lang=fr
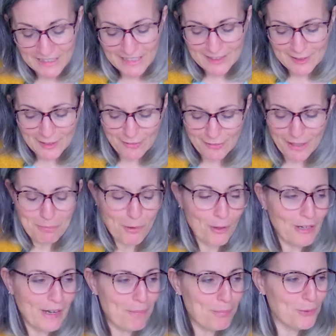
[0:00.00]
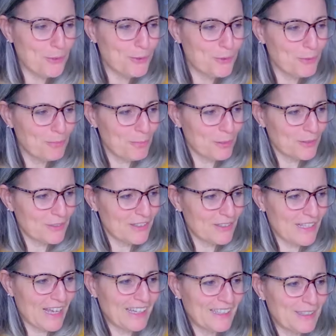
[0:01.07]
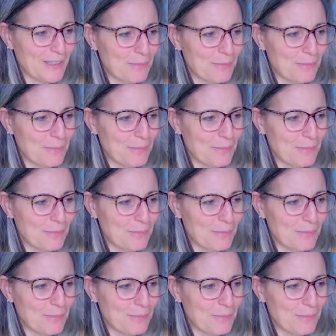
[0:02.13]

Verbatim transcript: c'est vraiment, là pour le coup, on me fait penser à une araignée,